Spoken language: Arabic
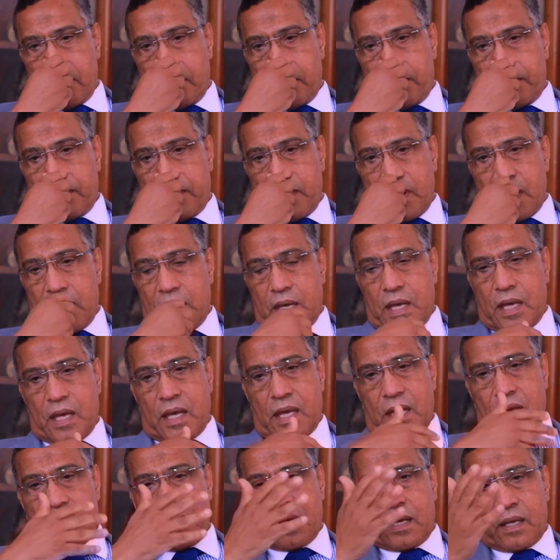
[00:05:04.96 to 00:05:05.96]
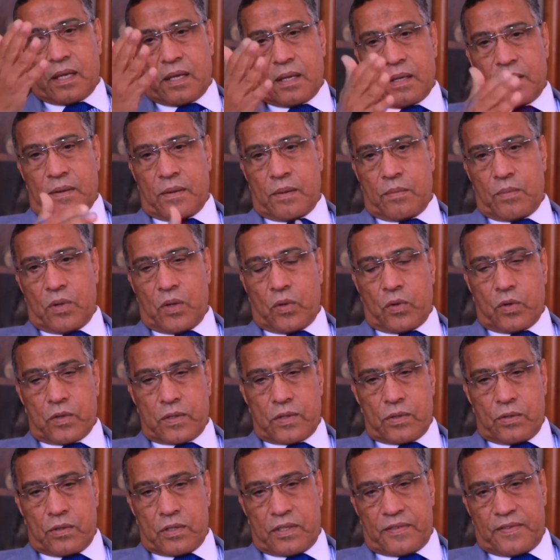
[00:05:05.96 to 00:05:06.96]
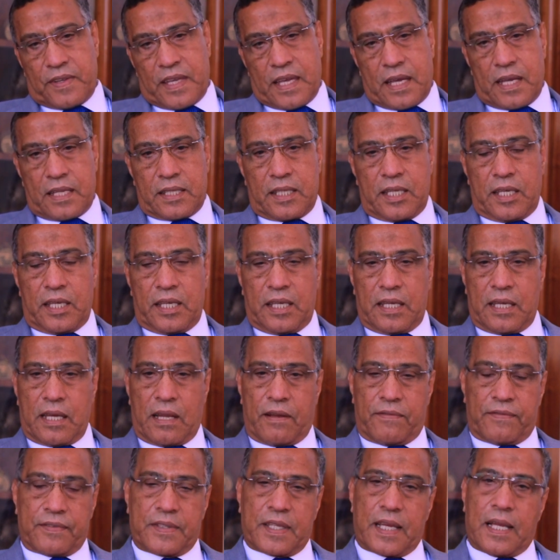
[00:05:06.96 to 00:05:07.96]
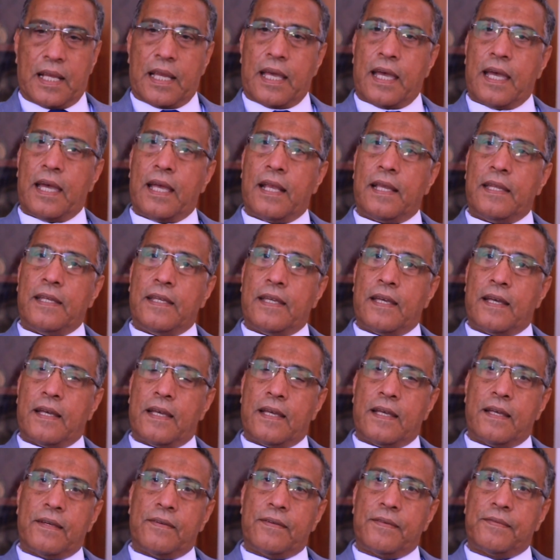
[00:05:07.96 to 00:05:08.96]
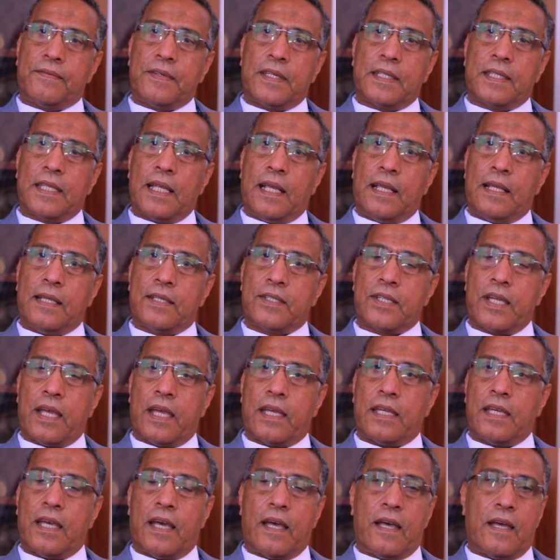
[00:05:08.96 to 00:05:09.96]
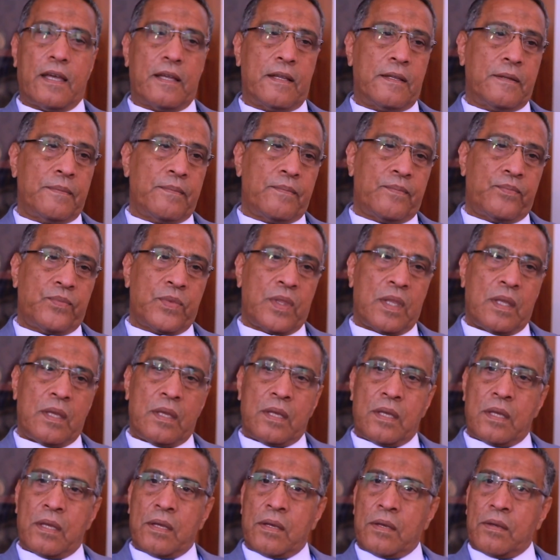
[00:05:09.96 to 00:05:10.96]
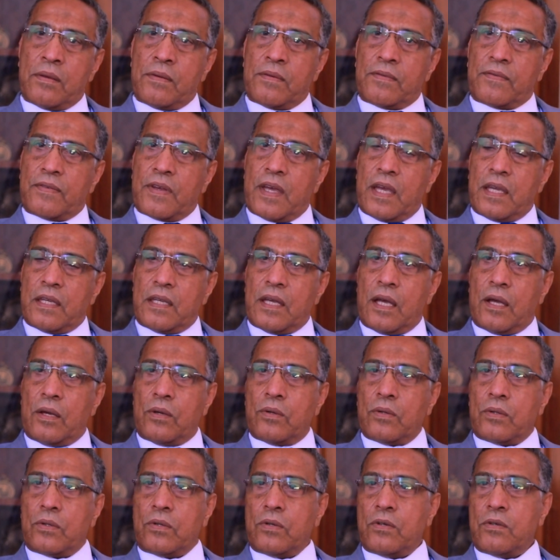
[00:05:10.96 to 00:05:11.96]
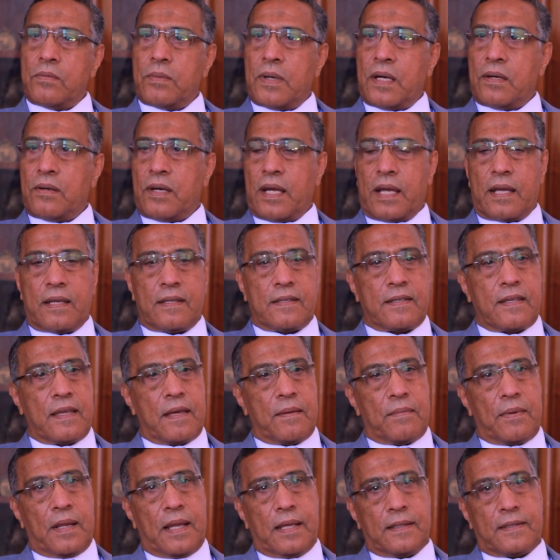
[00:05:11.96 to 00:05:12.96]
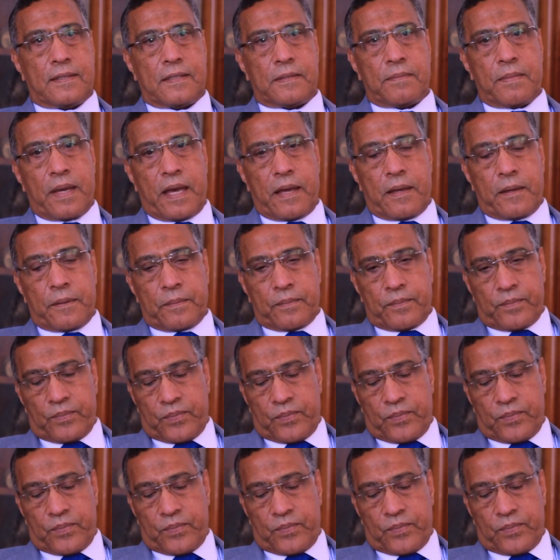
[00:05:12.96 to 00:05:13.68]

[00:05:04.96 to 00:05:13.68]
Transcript: فبالخصوص في هذه الفترة الحالية في ظل الجائحة فهي حكومة وأحزاب لا تسمع